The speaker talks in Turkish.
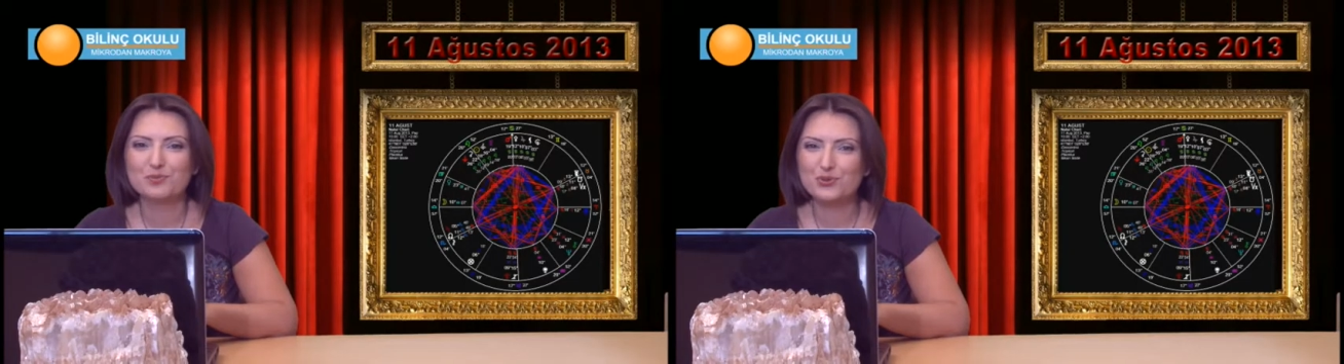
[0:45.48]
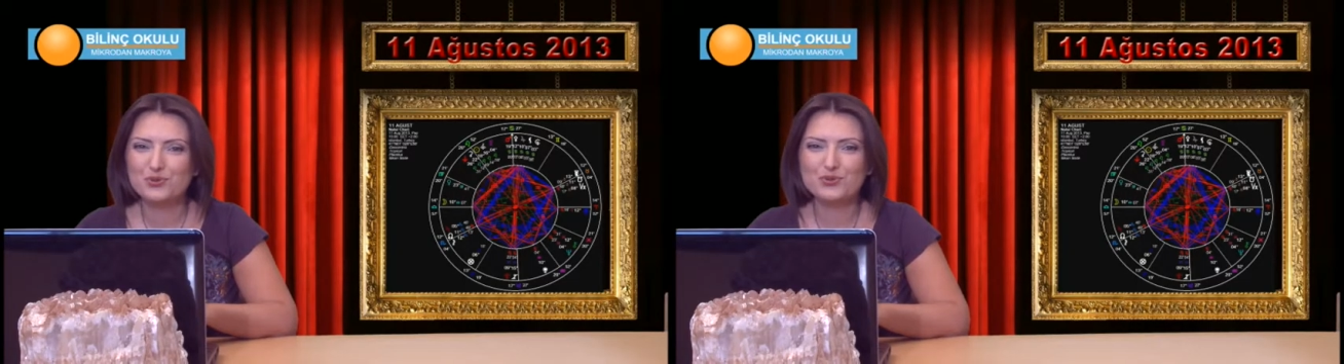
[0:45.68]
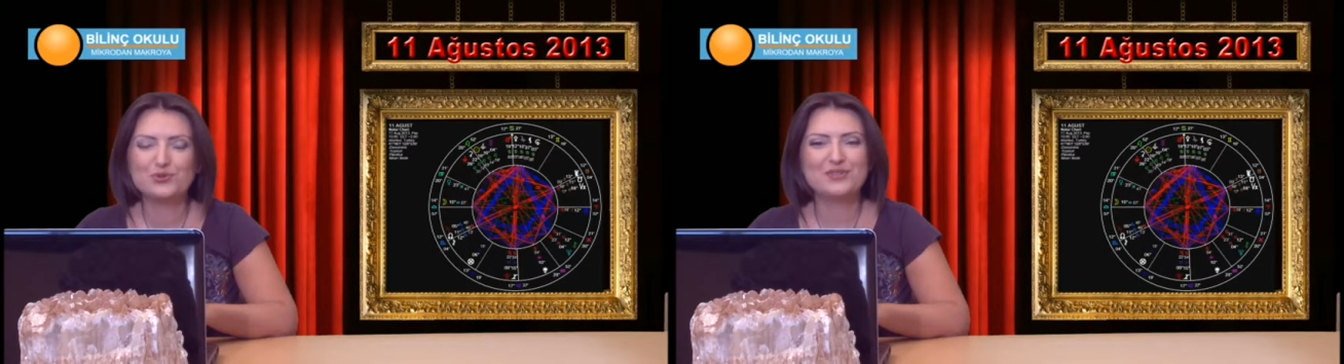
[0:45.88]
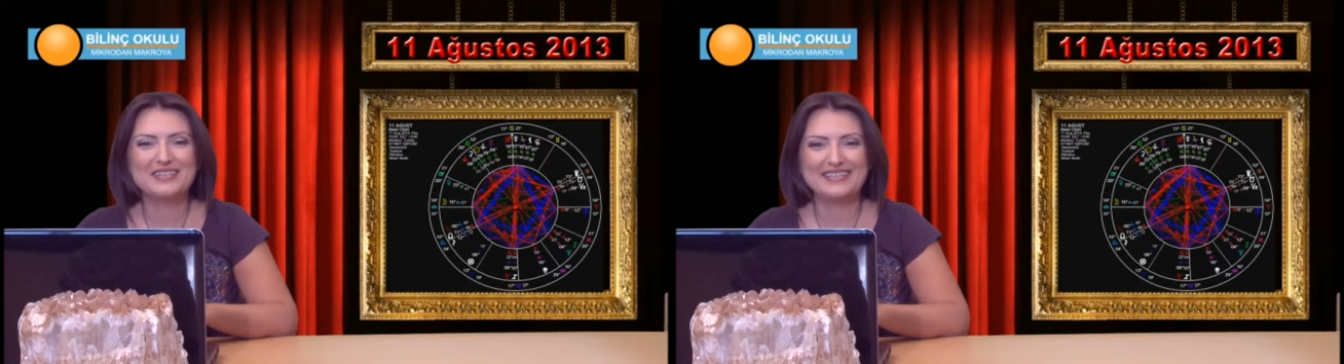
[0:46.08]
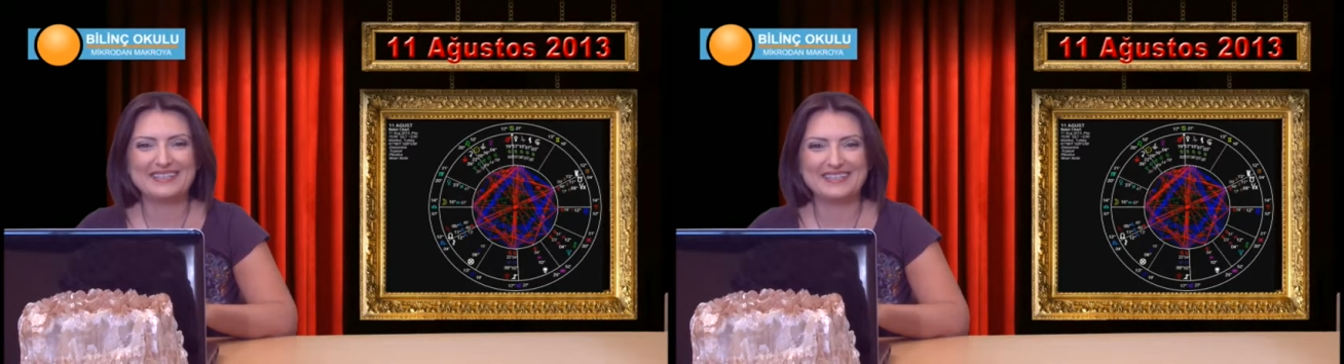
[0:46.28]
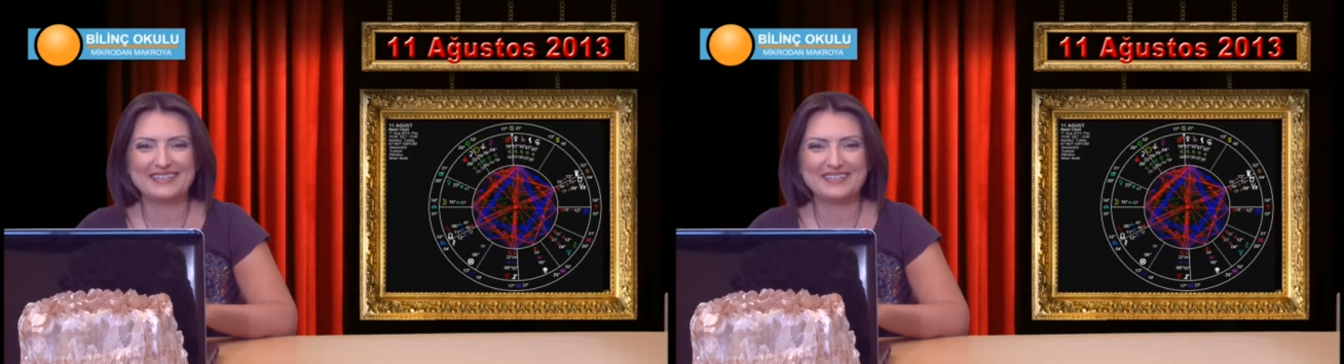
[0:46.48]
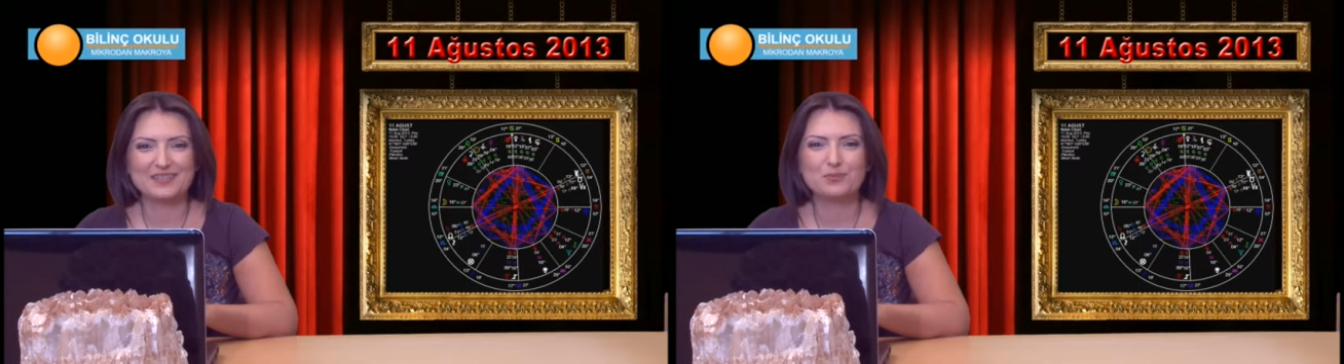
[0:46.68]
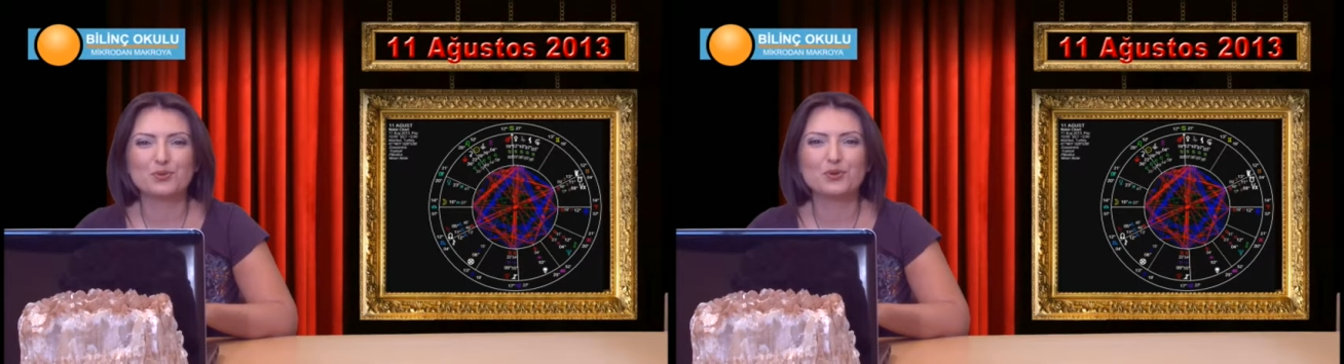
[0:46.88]
Burcunuzu dinlediniz.
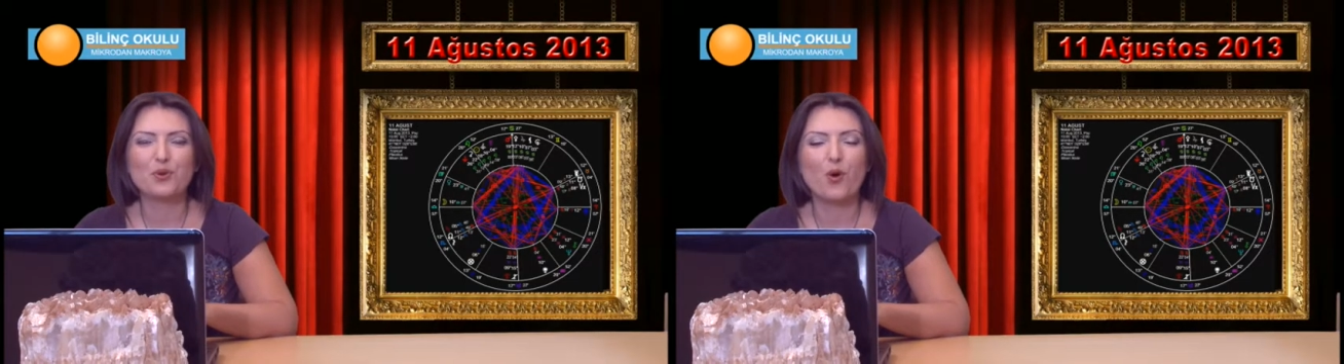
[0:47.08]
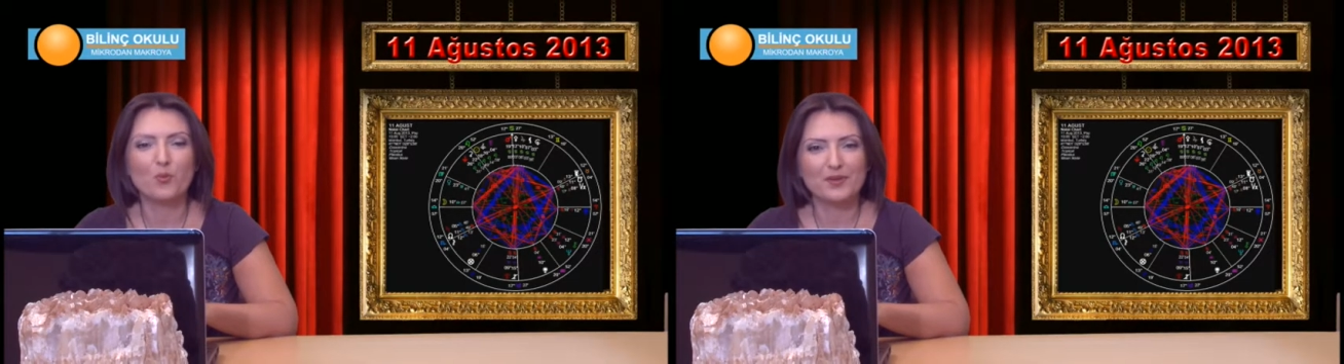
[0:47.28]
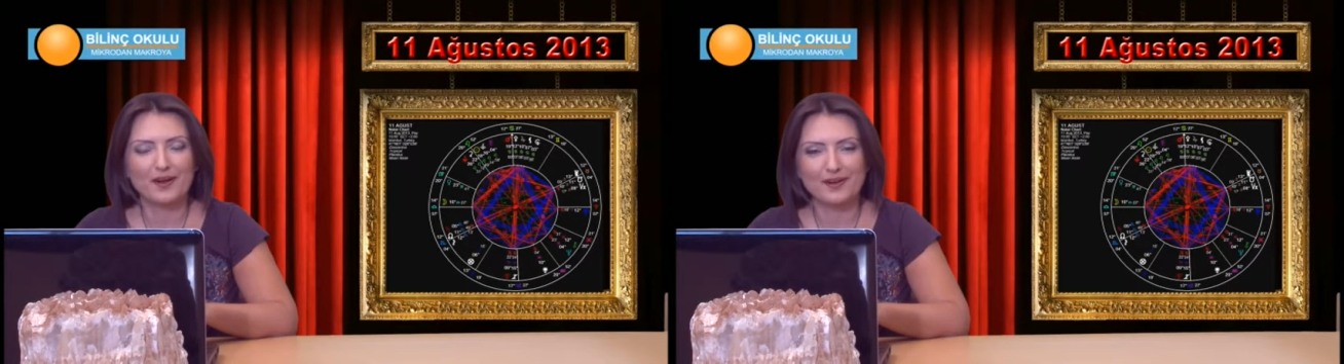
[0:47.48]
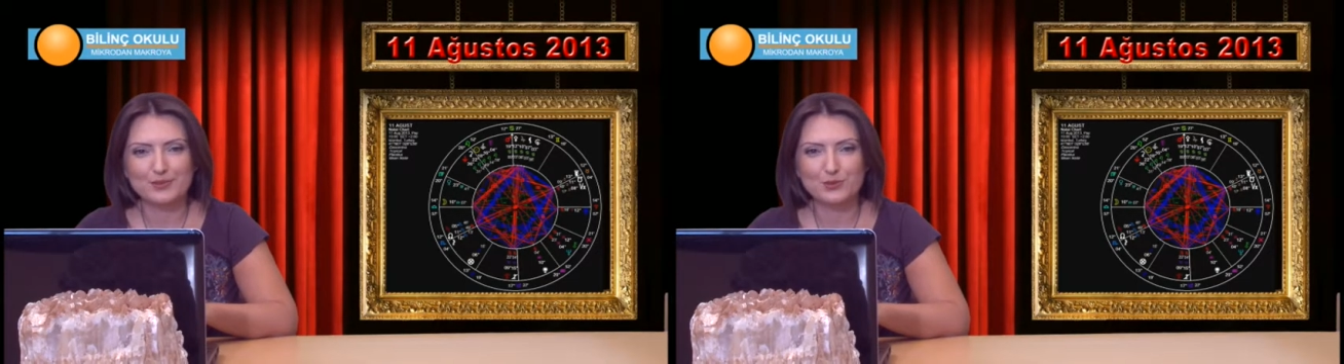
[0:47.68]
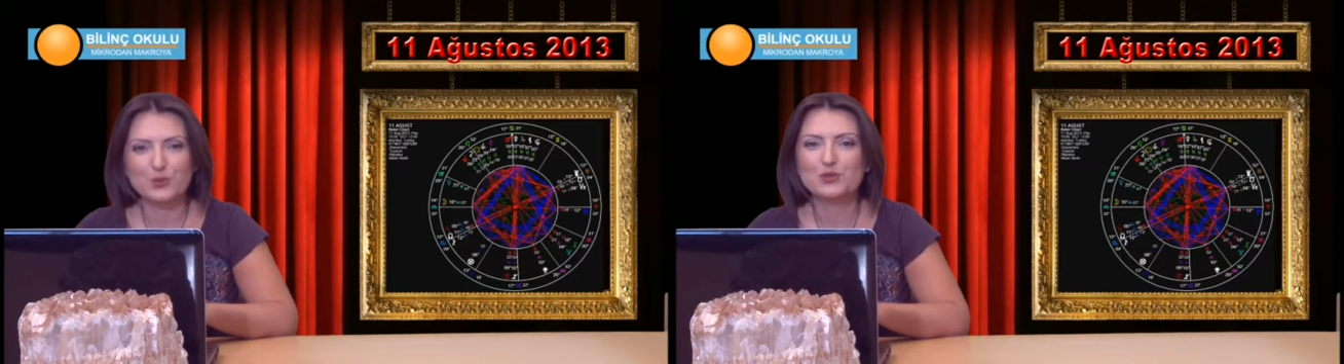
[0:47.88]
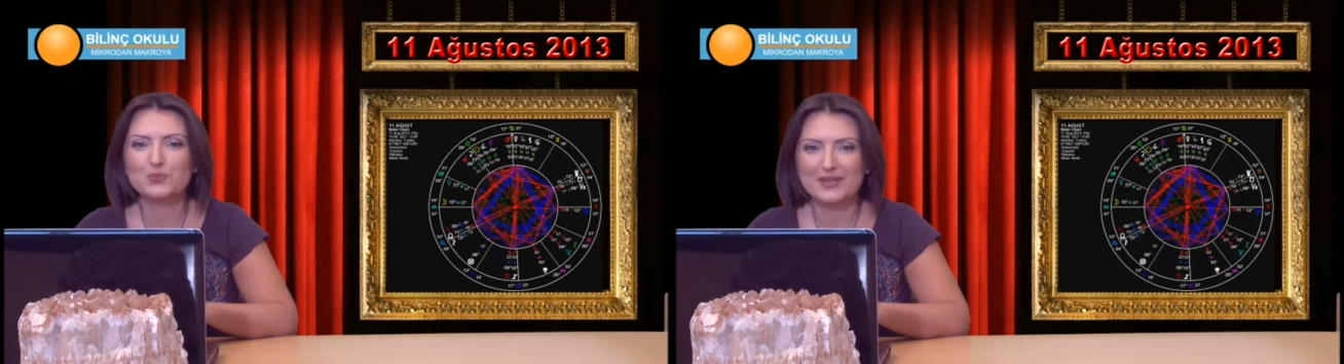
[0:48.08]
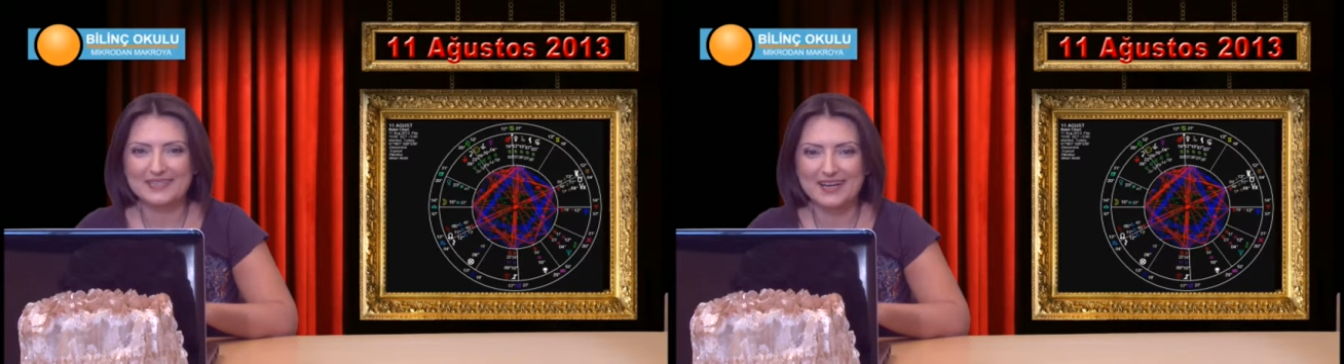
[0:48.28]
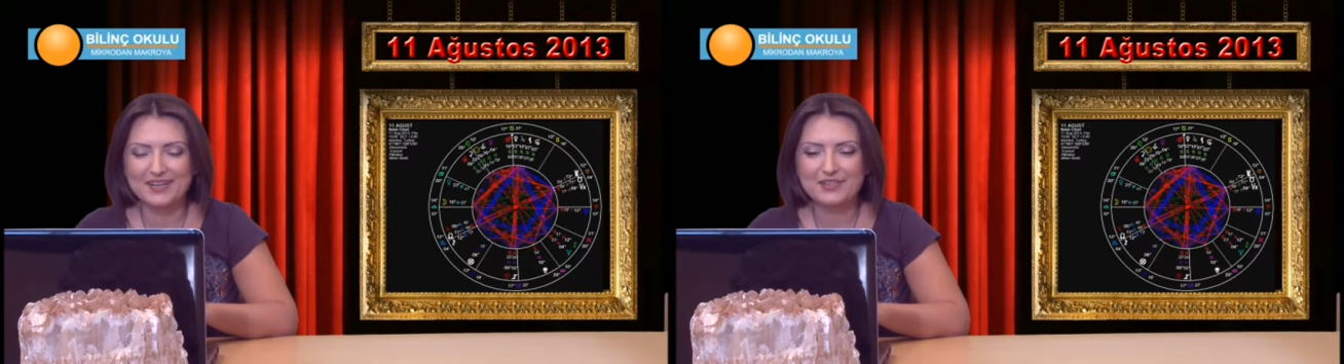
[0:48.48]
Bugün 11 Ağustos
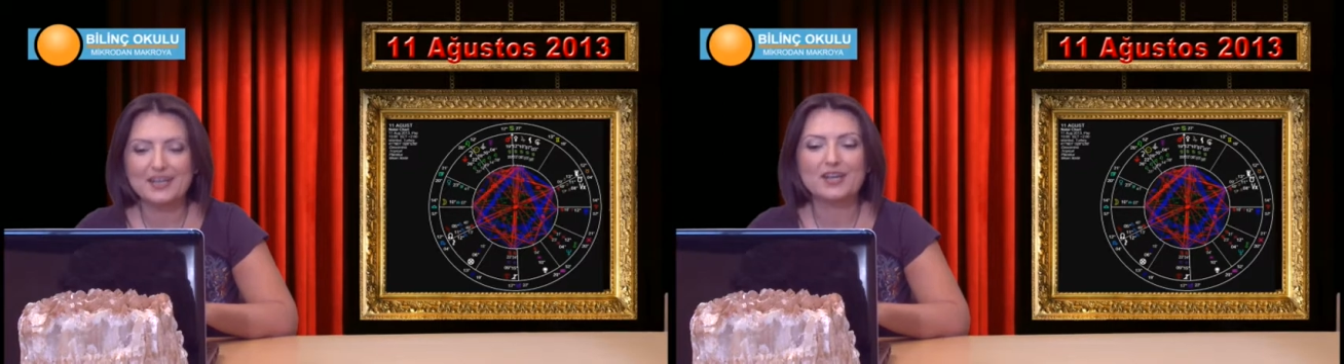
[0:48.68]
Pazar.